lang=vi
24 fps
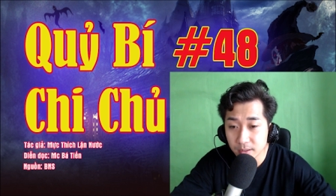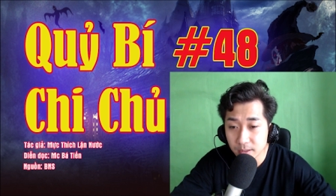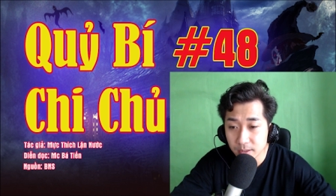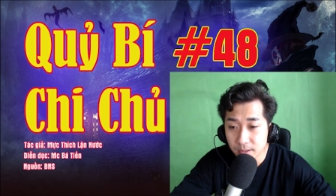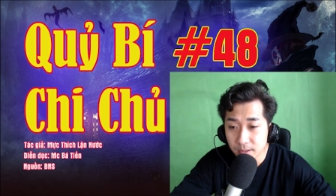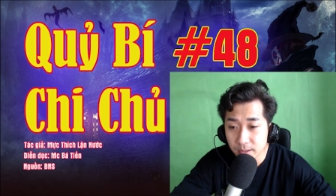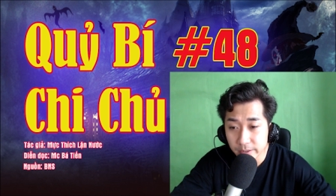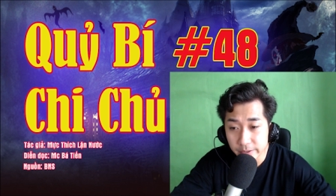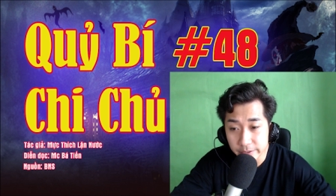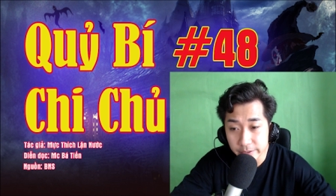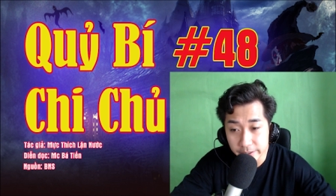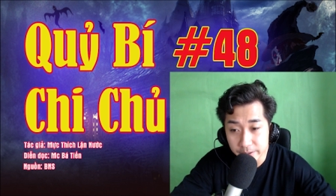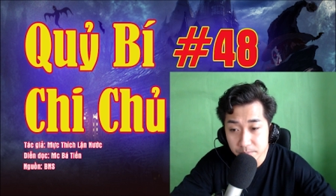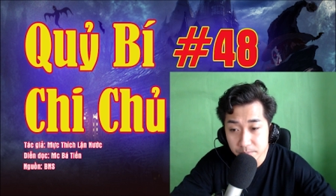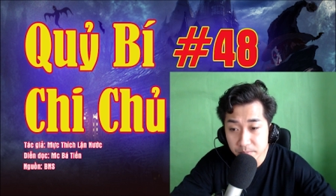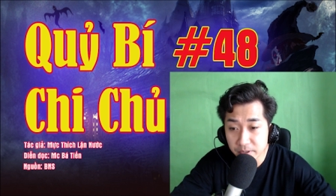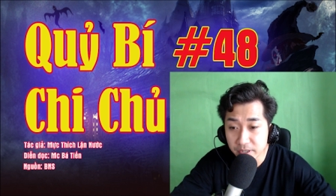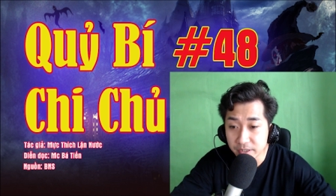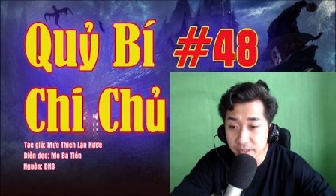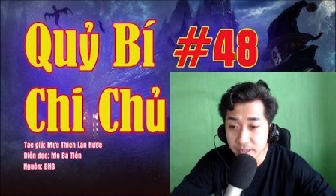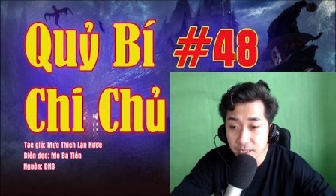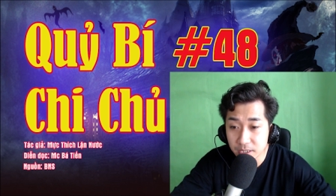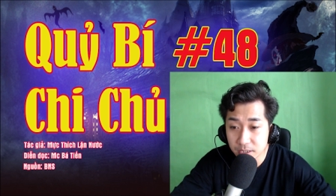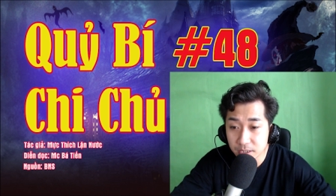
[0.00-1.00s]
Hey,
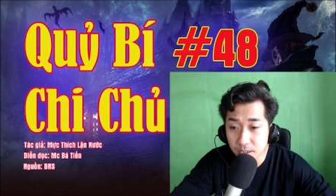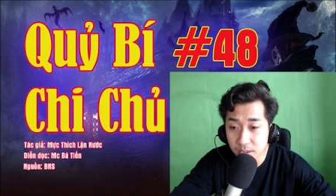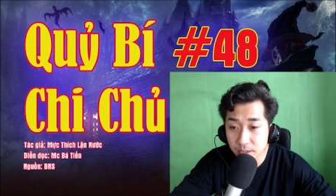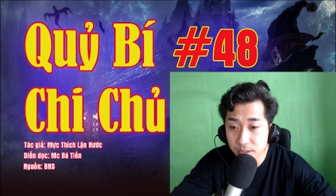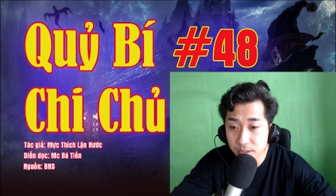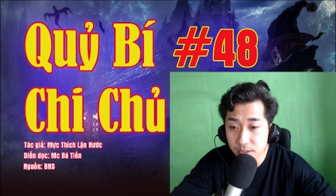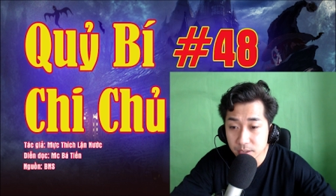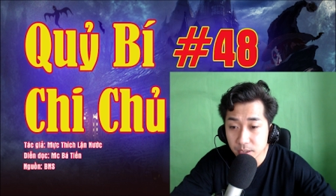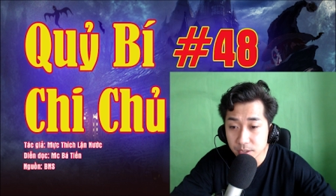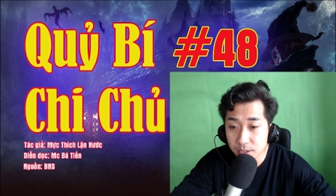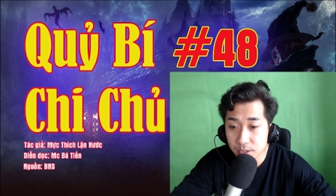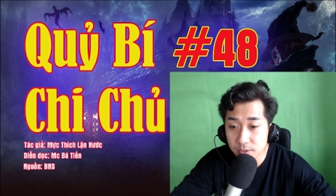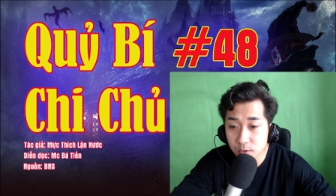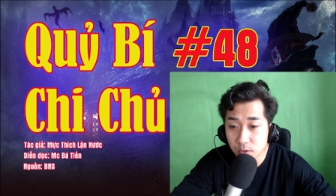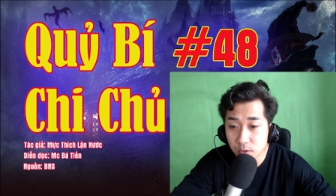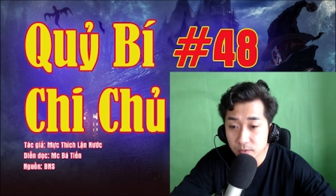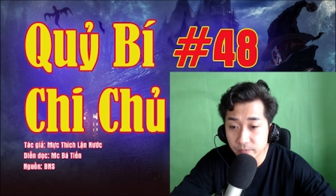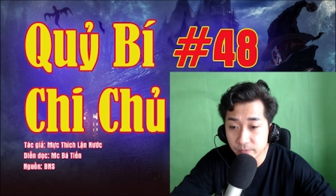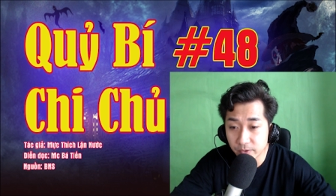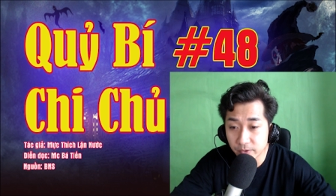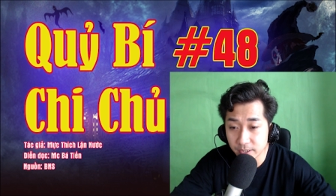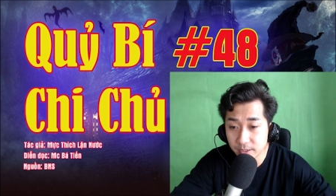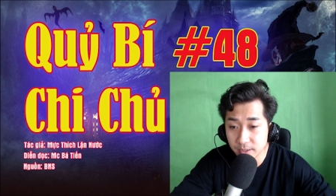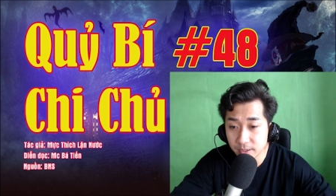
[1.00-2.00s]
họ
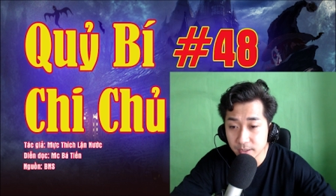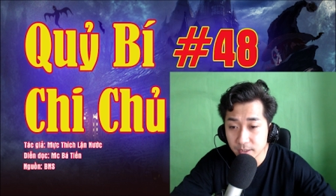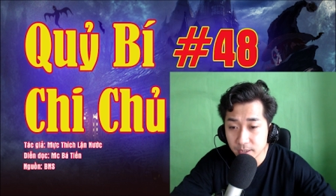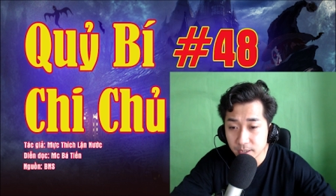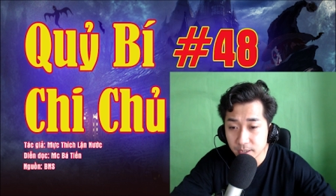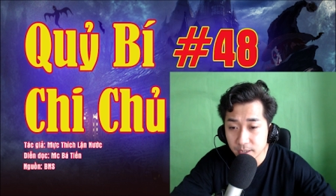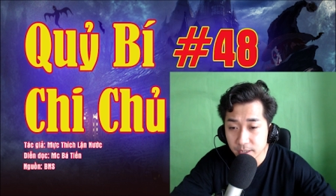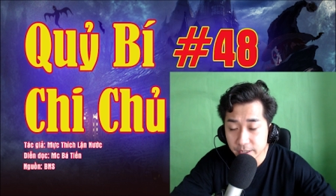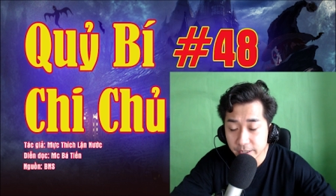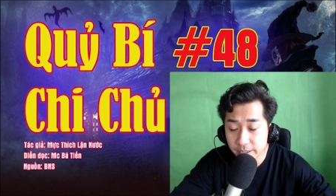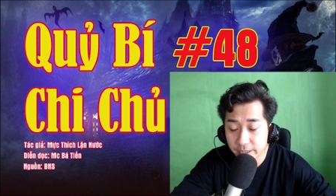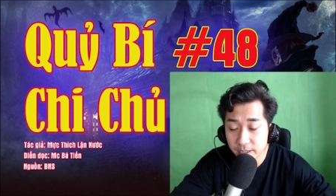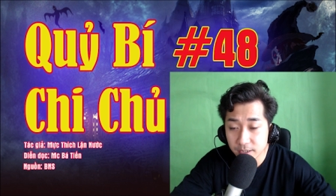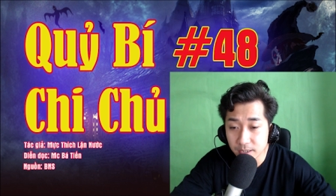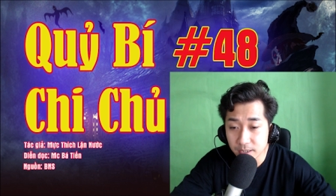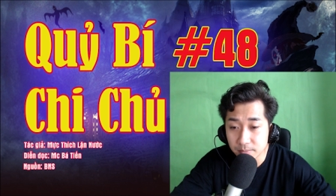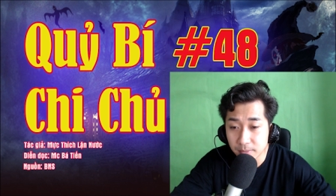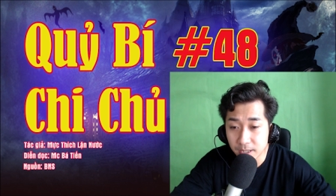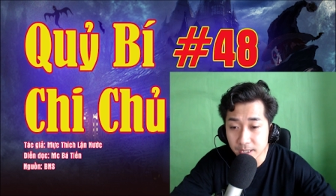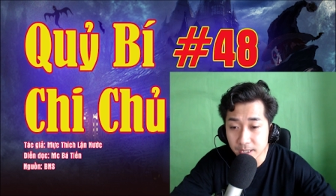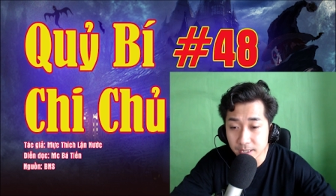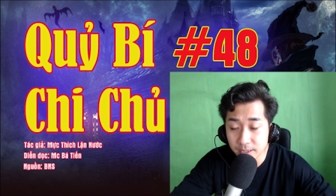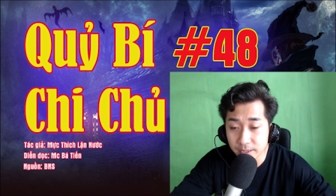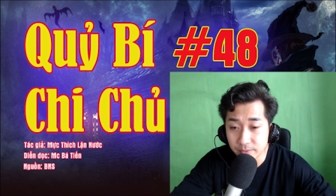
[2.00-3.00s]
không thể để mình yên ổn
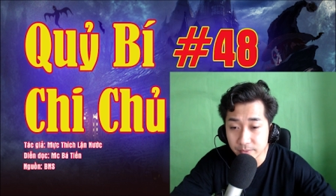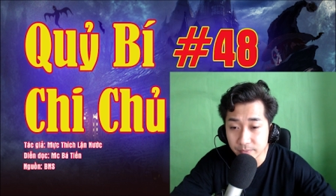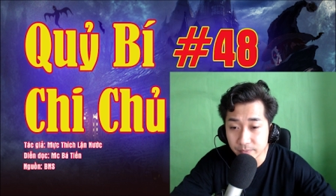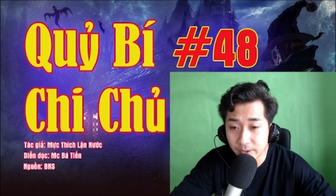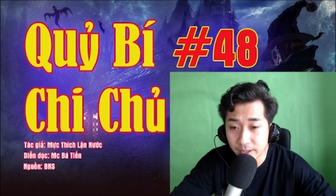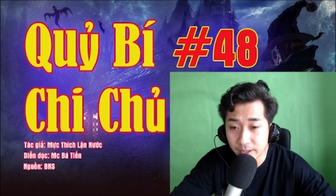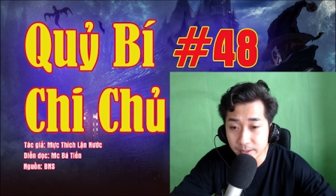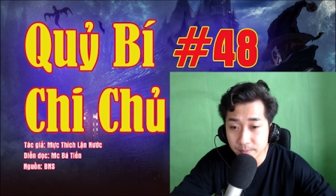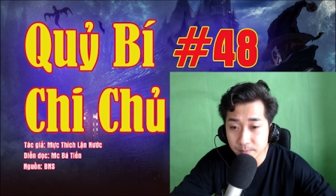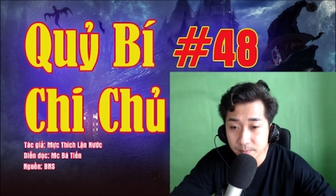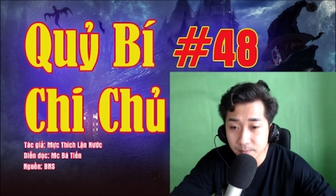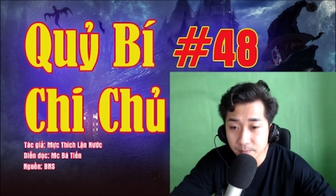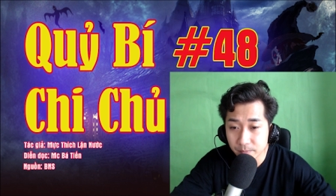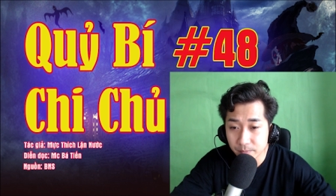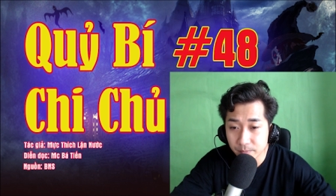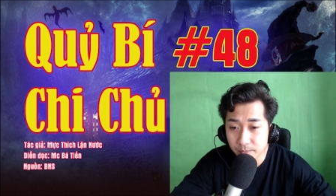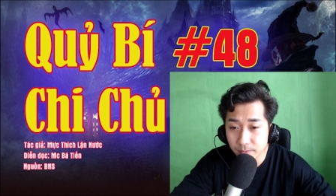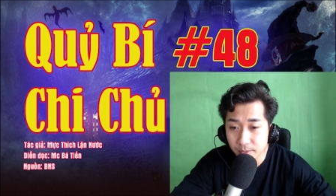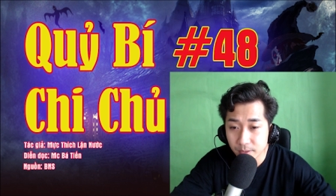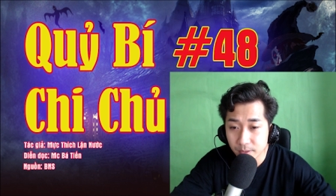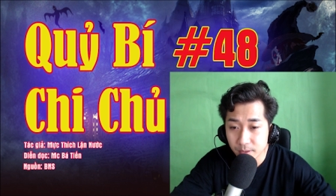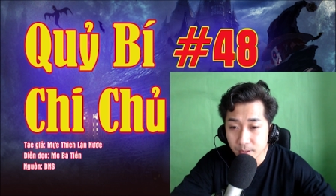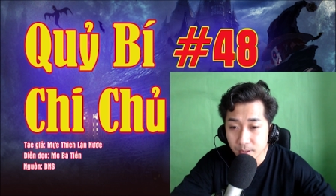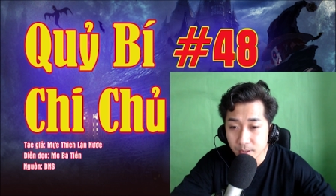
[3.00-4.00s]
đứng quan sát ở đó
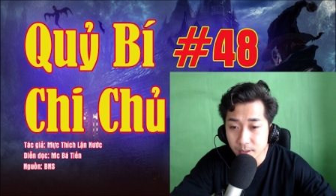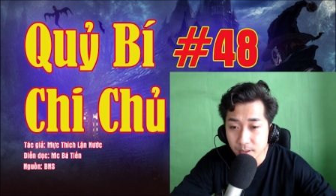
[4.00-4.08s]
sao?